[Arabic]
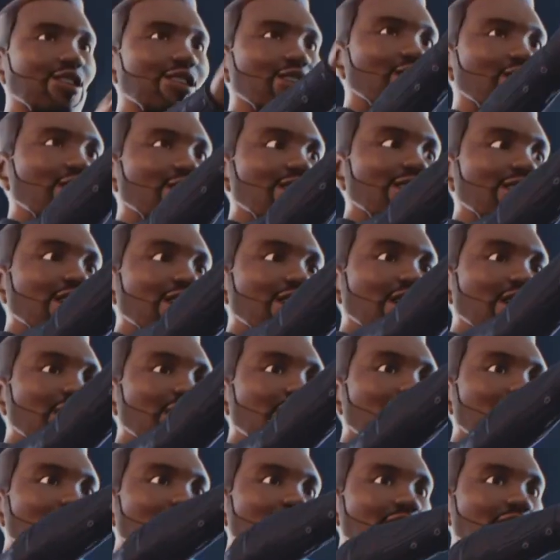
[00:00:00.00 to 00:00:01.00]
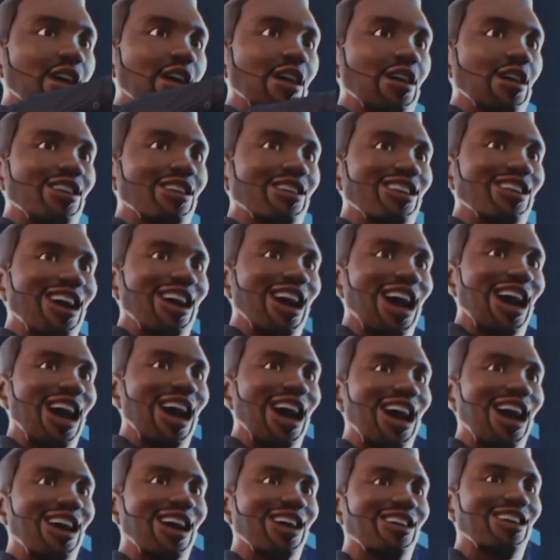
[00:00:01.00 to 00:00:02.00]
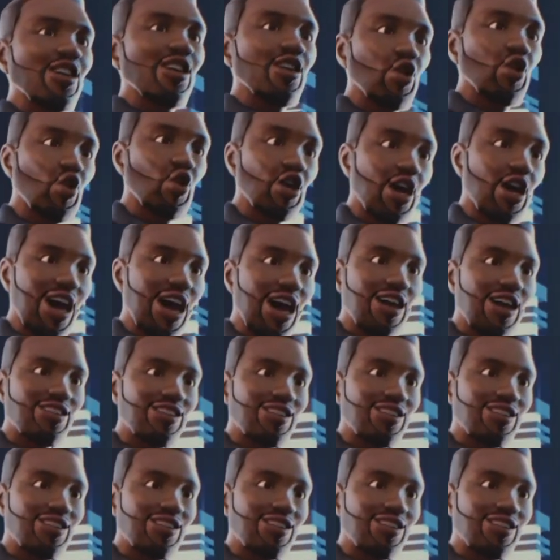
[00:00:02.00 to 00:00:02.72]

الخاصة وربما يكون كيانا